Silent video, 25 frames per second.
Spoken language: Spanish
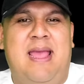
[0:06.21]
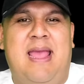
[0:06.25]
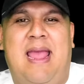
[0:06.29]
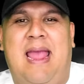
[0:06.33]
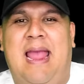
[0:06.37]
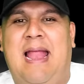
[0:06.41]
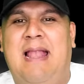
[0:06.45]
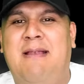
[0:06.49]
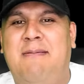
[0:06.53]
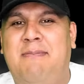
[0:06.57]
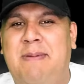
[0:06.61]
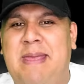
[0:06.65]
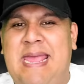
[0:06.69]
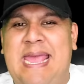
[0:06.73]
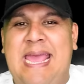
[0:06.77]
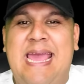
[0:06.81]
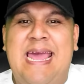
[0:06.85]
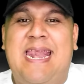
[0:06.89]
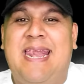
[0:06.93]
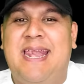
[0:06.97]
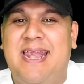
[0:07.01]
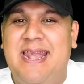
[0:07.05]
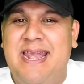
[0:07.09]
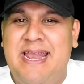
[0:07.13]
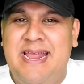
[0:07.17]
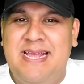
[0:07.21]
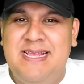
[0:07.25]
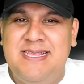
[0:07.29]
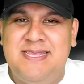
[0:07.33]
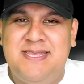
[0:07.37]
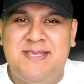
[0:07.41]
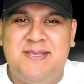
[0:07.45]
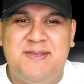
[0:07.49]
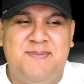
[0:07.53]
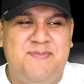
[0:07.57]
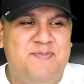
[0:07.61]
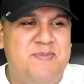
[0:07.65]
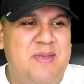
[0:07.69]
El
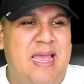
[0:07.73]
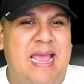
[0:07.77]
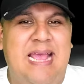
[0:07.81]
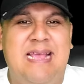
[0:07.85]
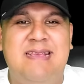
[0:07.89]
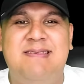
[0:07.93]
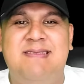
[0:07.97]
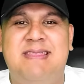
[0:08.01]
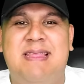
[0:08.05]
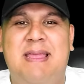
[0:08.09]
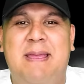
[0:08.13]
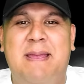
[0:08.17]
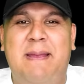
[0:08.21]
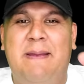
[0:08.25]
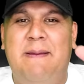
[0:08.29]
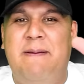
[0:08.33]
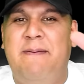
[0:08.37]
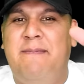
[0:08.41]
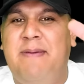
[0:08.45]
viernes, este